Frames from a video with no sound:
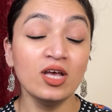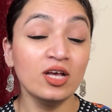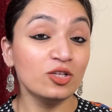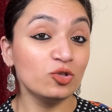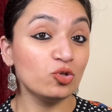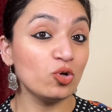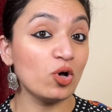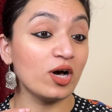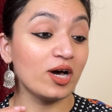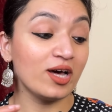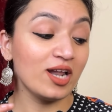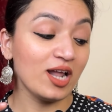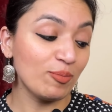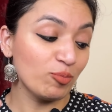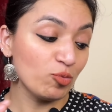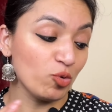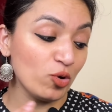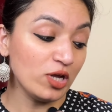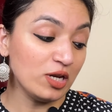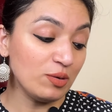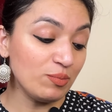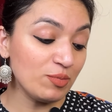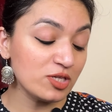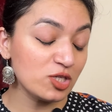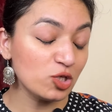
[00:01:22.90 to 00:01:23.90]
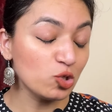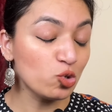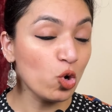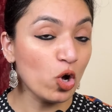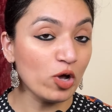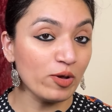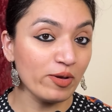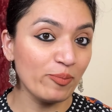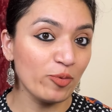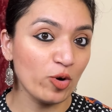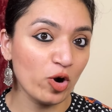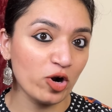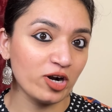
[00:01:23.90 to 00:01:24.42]
तो अगर आपको इनमें से कोई
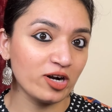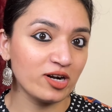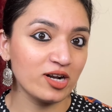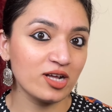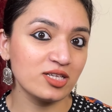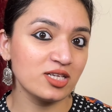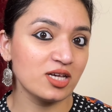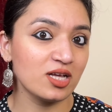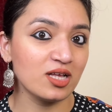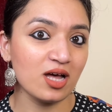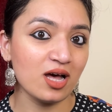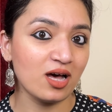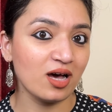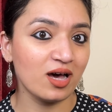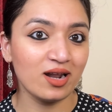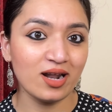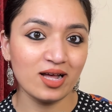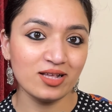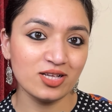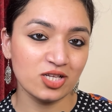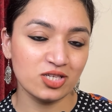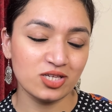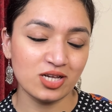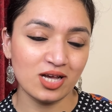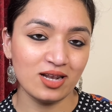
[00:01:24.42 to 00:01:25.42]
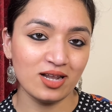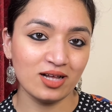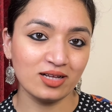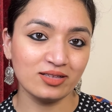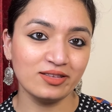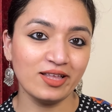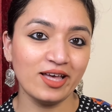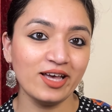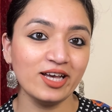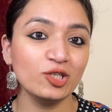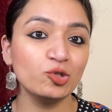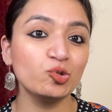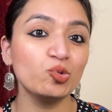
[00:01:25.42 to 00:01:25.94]
भी प्रोडक्ट अगर आज अच्छा
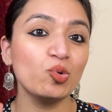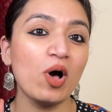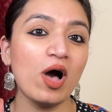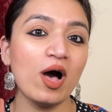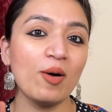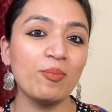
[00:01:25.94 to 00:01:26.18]
लगता है तो